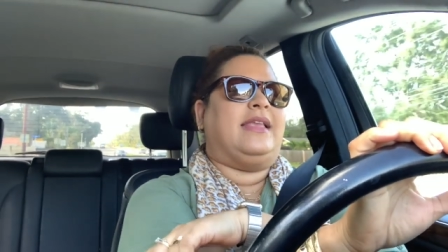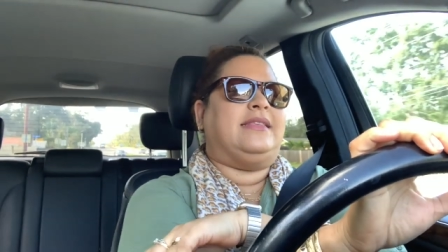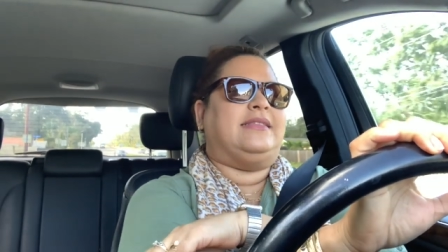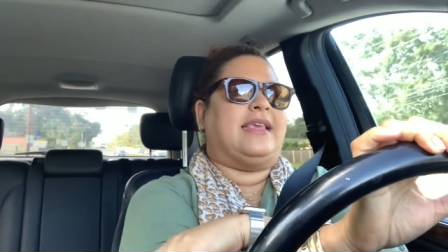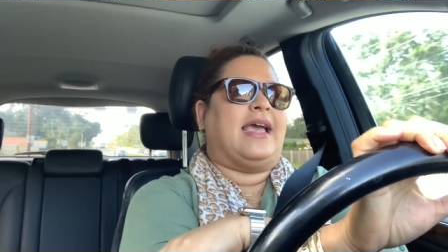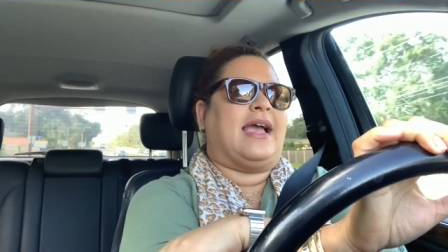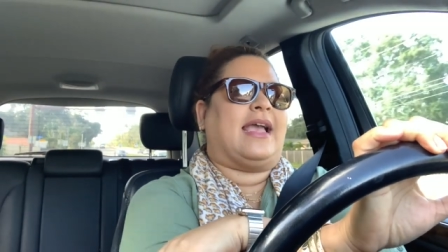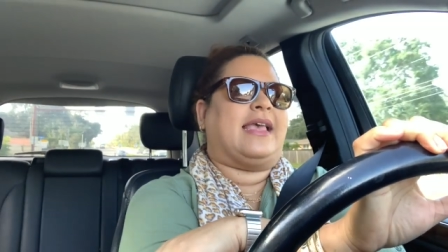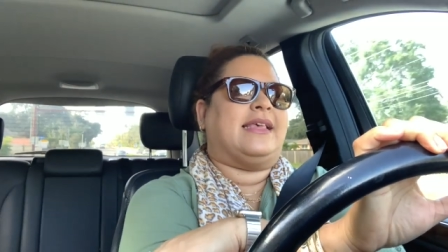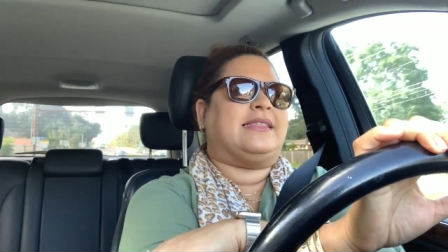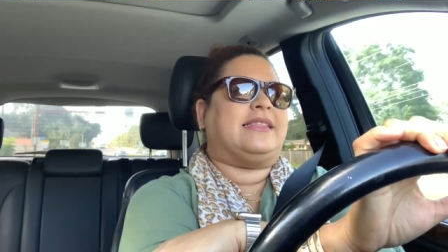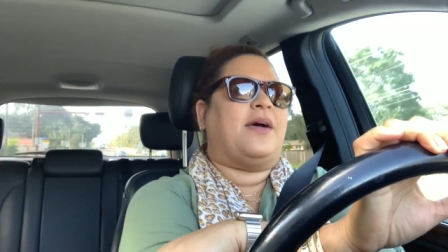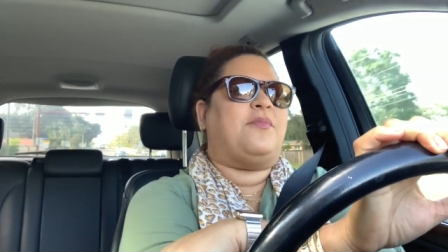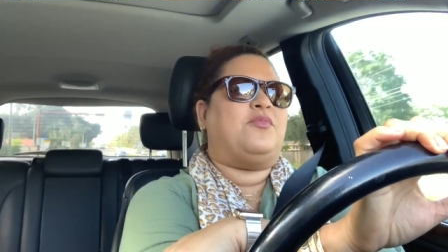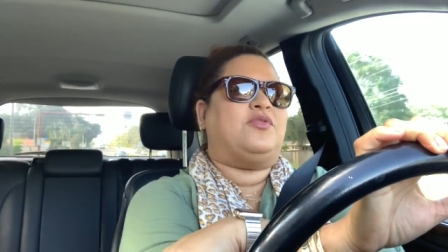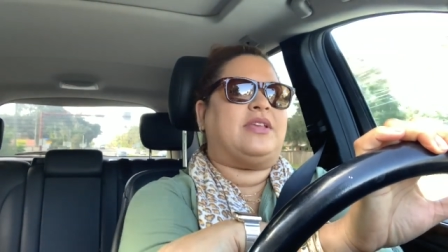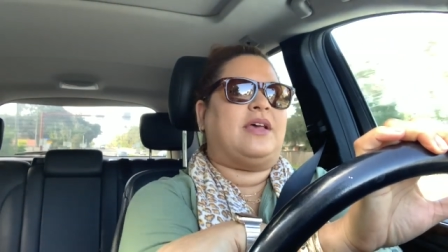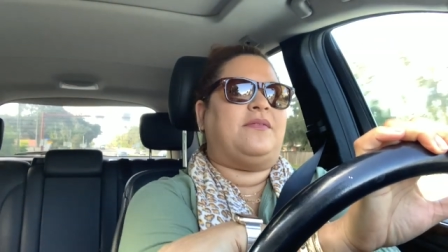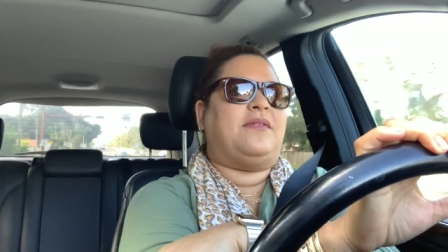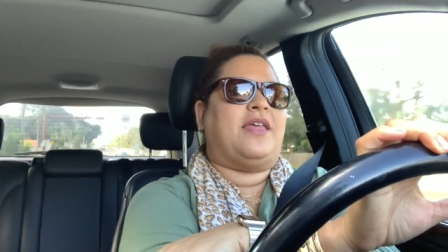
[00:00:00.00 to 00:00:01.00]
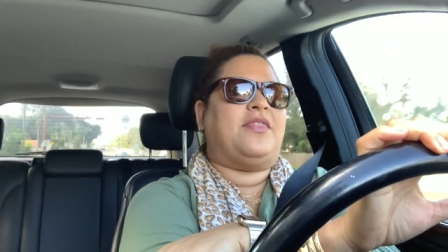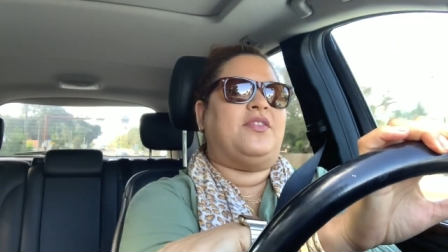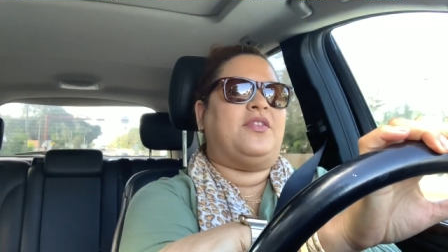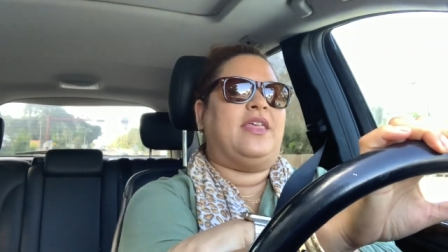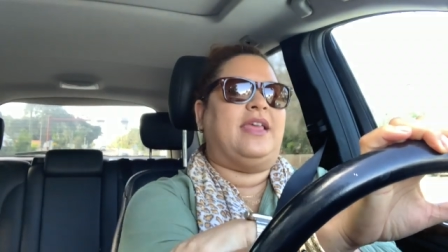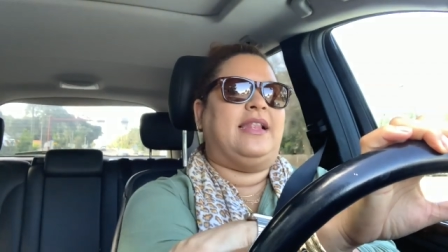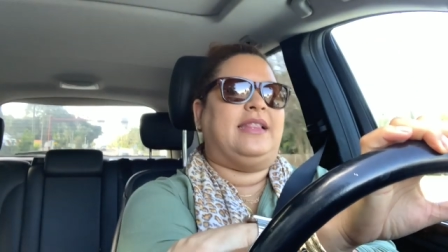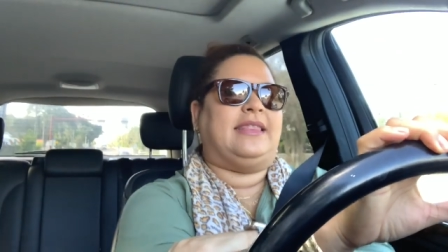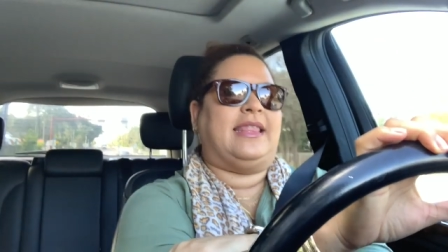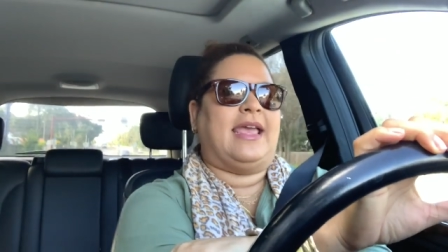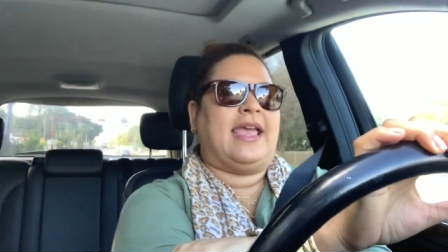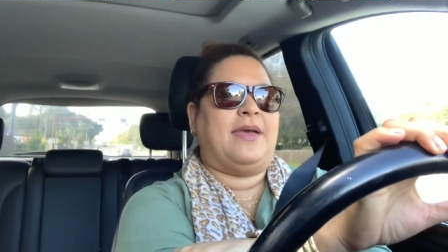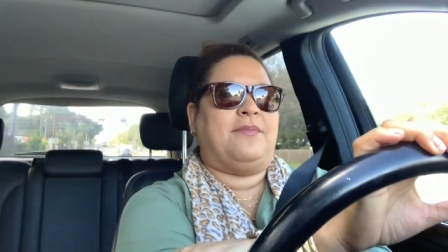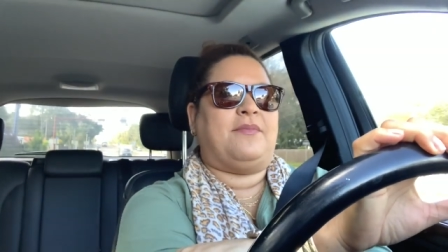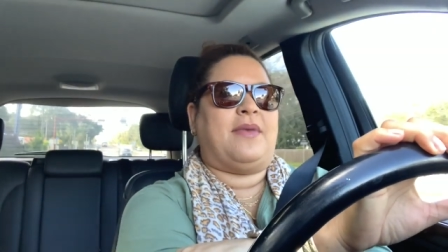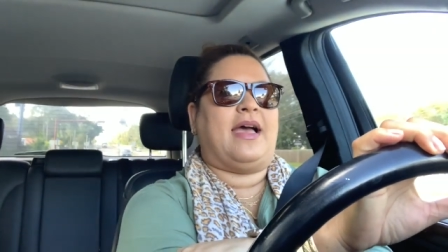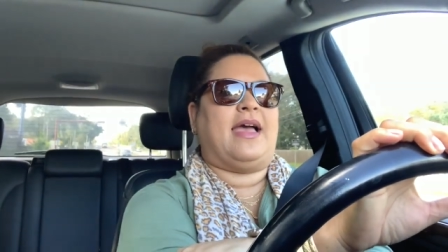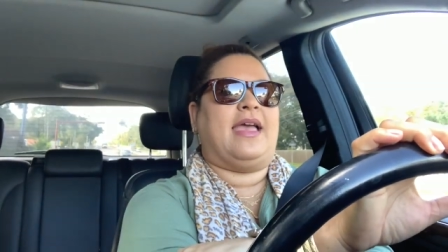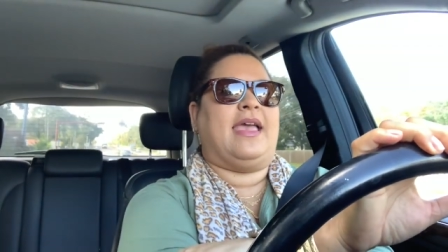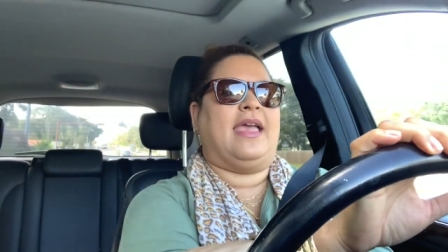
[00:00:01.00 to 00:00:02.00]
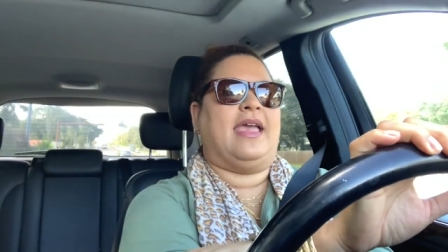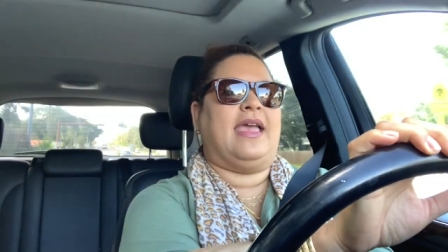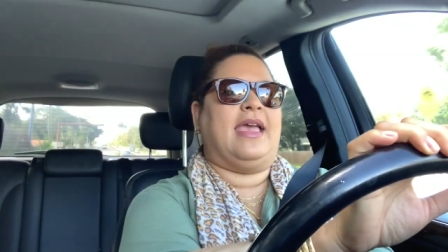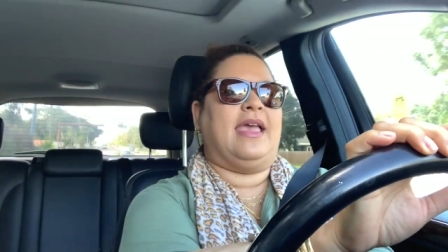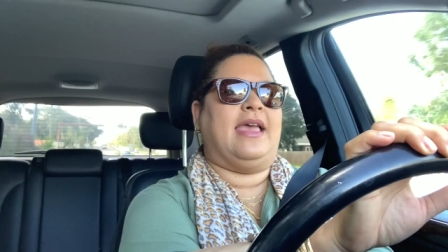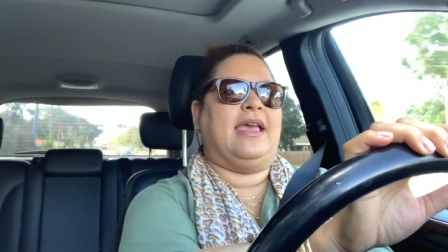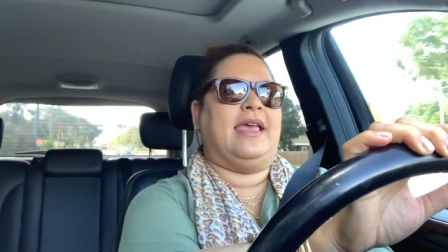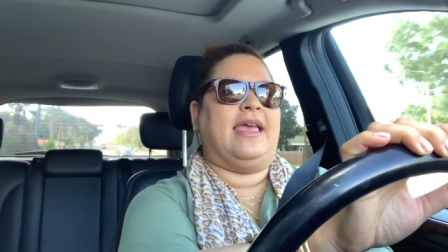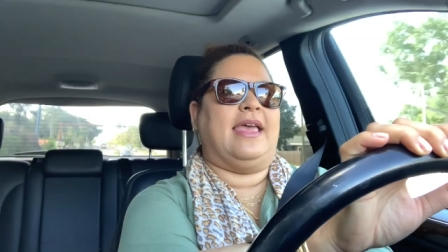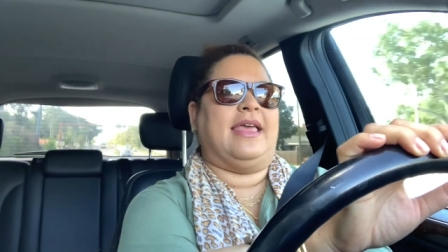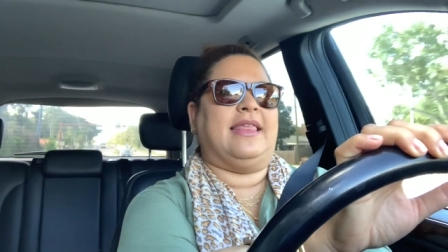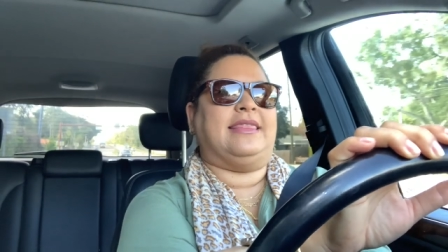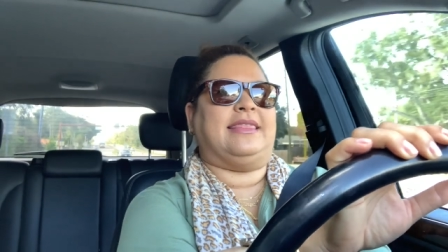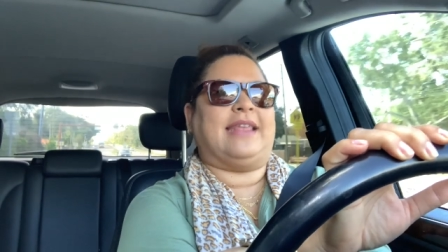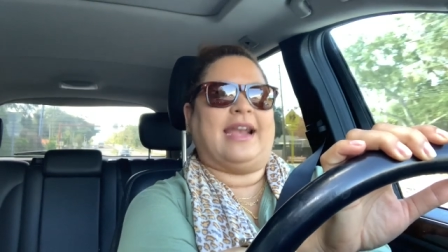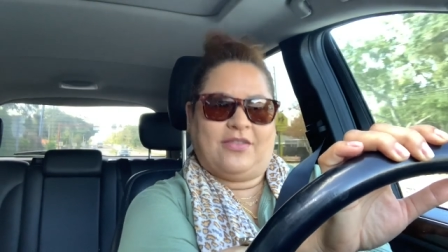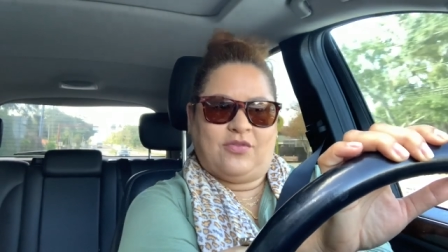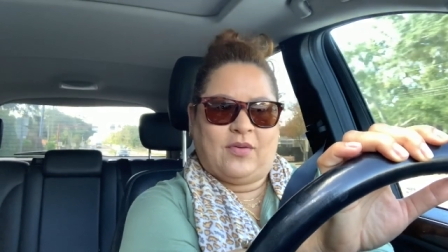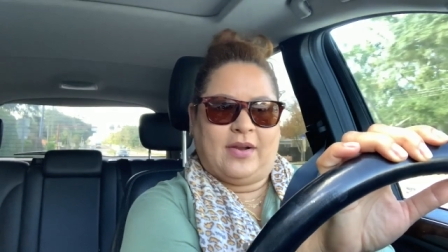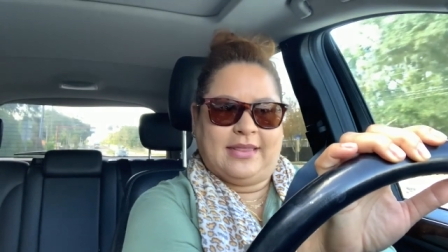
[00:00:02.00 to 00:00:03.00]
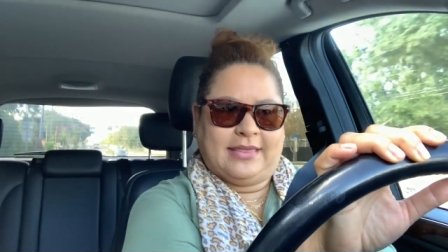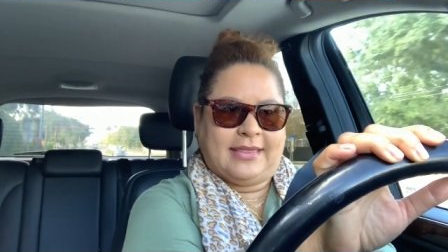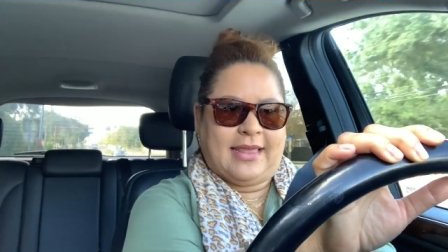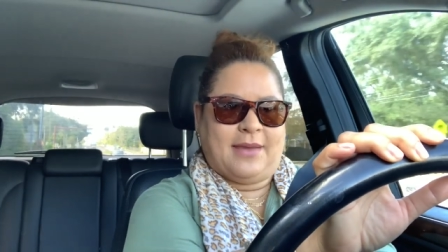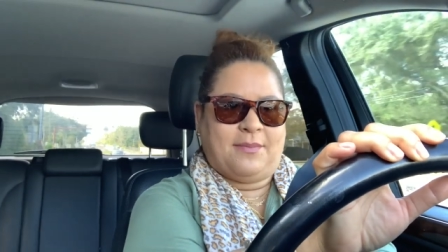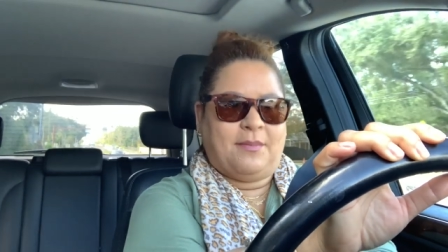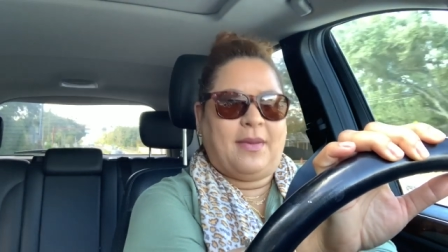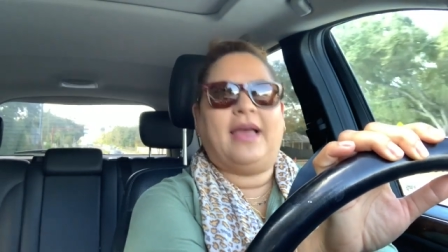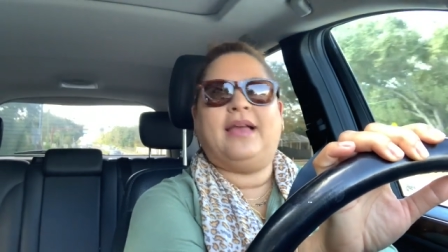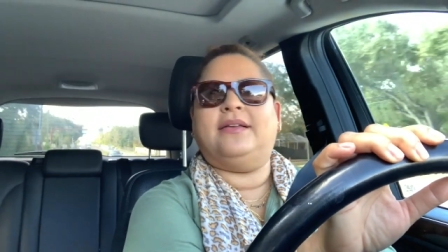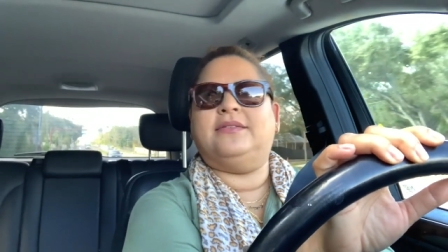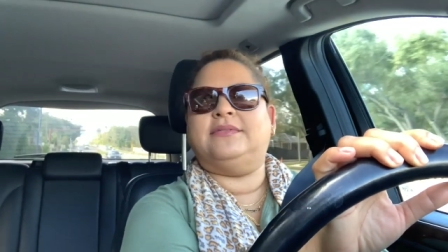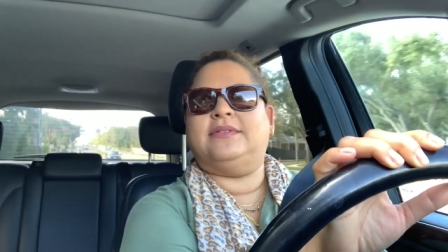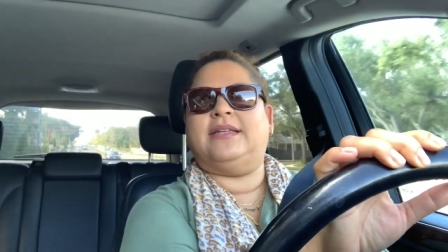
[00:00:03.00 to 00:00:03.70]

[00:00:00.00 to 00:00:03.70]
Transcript: Ya que estamos hablando del tema, eh, entrando al tema,